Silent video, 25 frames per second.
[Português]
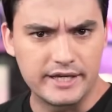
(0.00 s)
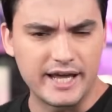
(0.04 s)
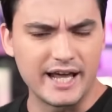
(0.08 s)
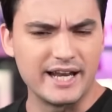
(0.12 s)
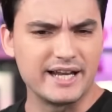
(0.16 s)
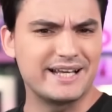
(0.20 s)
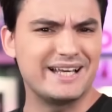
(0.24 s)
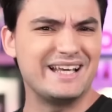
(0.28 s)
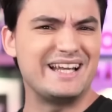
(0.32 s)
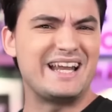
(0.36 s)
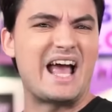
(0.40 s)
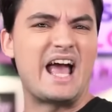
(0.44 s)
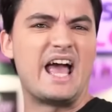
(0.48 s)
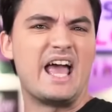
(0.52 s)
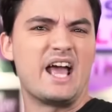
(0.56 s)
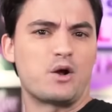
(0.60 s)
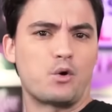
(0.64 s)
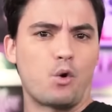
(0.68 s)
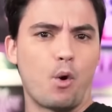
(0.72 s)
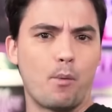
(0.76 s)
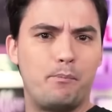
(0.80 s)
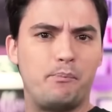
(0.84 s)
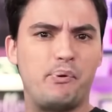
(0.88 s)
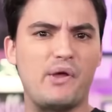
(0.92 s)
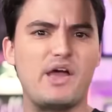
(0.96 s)
e que ele queria
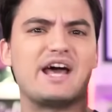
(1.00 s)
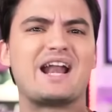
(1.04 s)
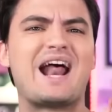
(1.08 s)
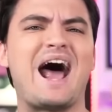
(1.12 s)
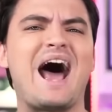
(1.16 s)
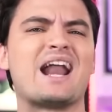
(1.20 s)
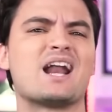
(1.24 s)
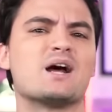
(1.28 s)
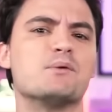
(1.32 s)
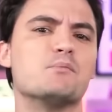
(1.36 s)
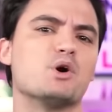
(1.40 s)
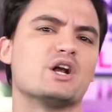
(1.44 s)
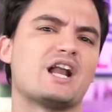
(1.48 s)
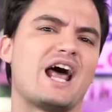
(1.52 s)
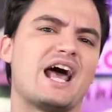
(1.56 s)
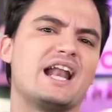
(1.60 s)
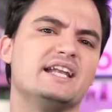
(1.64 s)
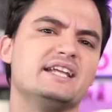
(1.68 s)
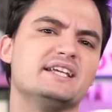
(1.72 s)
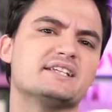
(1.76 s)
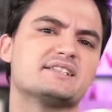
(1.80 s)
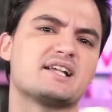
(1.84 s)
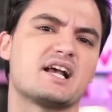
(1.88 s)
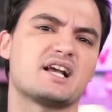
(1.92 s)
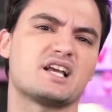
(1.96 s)
recuperar a Mona
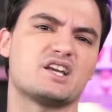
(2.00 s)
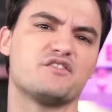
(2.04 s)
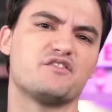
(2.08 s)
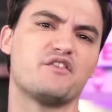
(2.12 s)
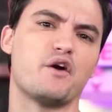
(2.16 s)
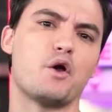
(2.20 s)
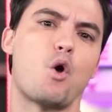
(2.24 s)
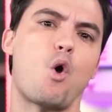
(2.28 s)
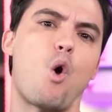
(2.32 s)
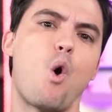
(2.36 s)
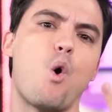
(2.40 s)
Lisa, que foi